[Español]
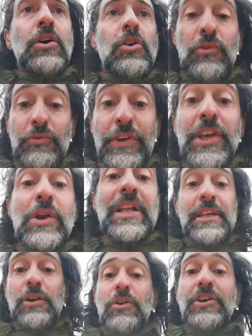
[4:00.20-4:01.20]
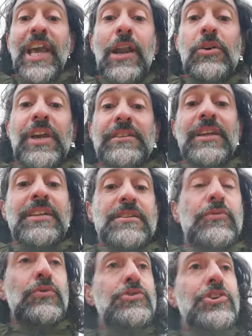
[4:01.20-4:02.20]
confío en la tecnología Logitech,
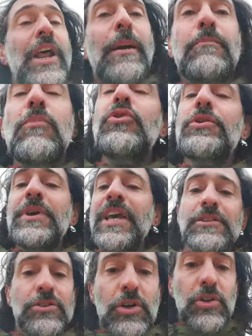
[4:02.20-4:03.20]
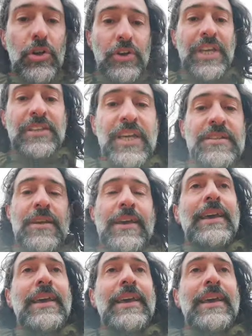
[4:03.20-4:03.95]
funciona muy bien todo en Logitech,